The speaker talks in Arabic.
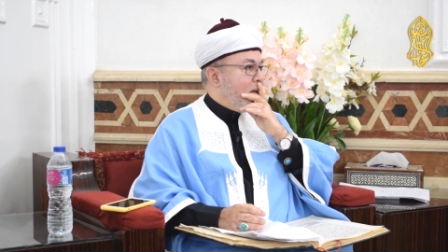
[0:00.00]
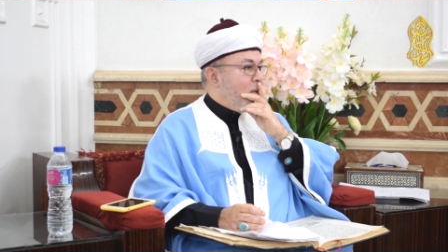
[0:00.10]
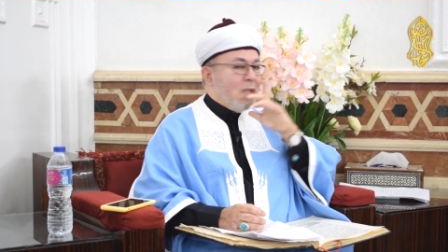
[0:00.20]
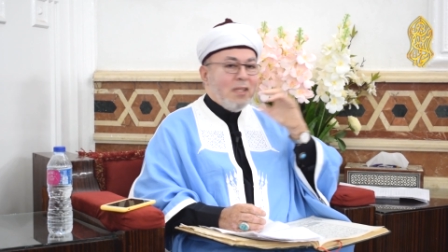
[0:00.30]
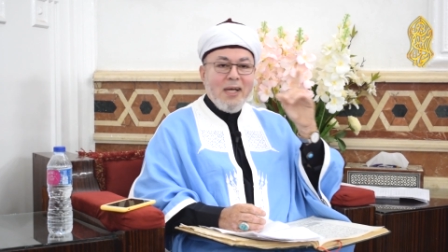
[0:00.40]

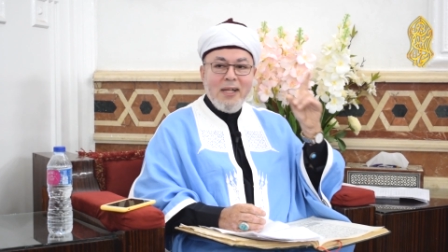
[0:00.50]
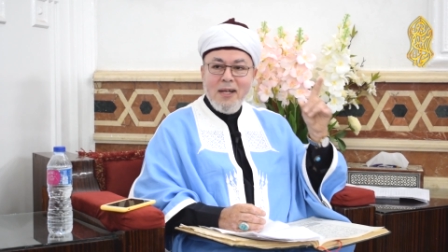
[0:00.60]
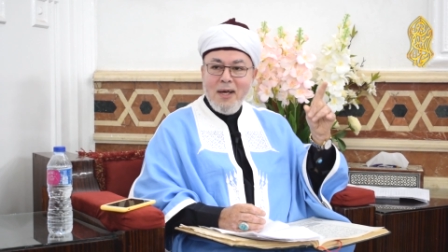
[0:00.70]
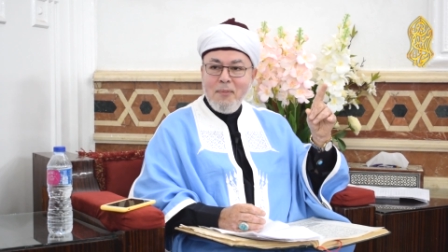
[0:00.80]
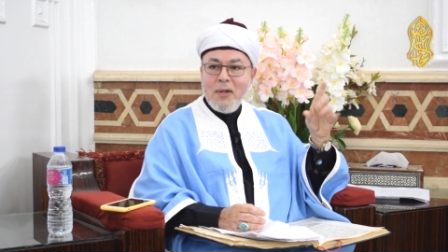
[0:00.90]
وداها
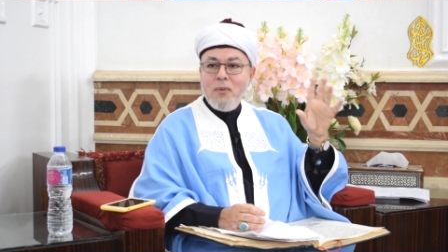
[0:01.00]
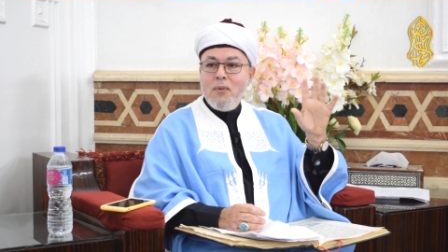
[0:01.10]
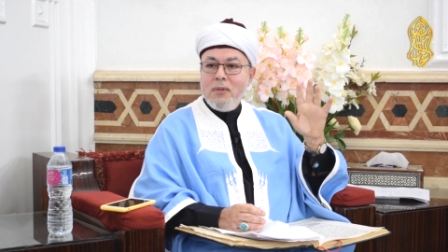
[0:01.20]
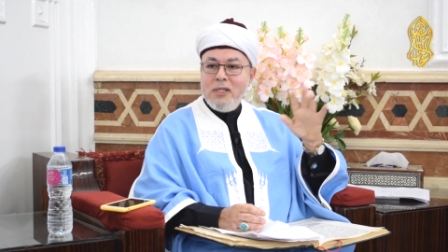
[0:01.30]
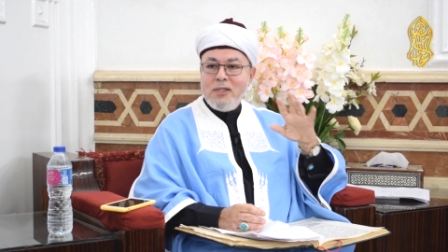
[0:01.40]
للقمر
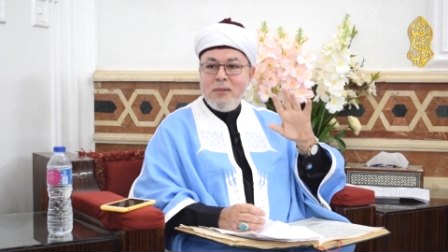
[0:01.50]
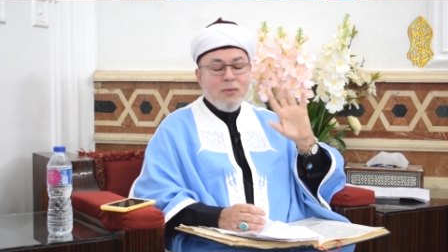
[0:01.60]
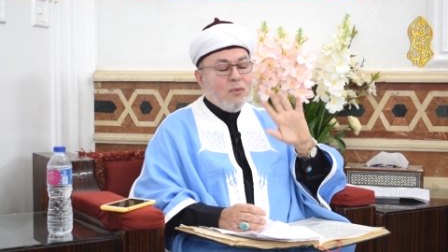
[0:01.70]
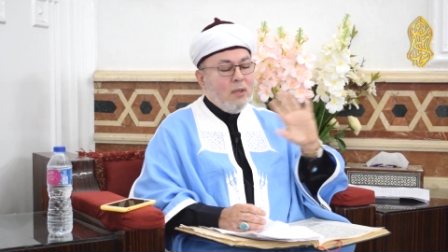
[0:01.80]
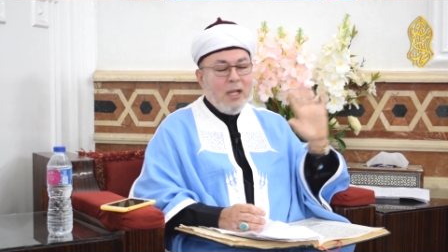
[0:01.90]
ونزل
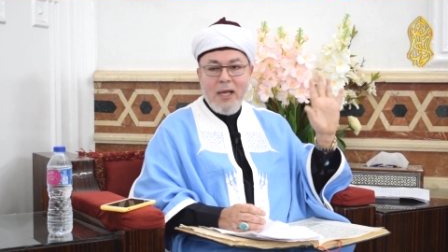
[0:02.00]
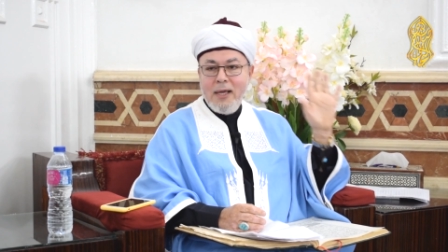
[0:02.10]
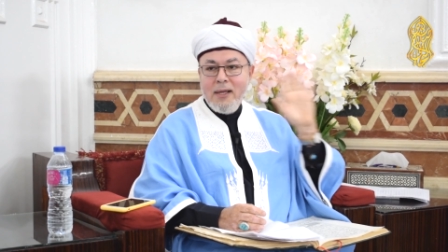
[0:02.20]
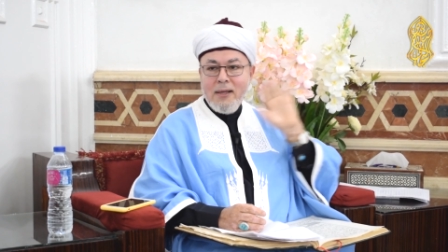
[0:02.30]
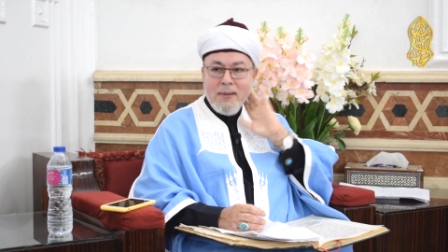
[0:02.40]
كل
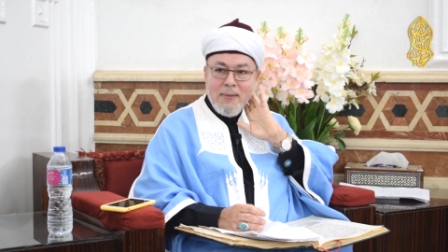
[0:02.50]
حاجه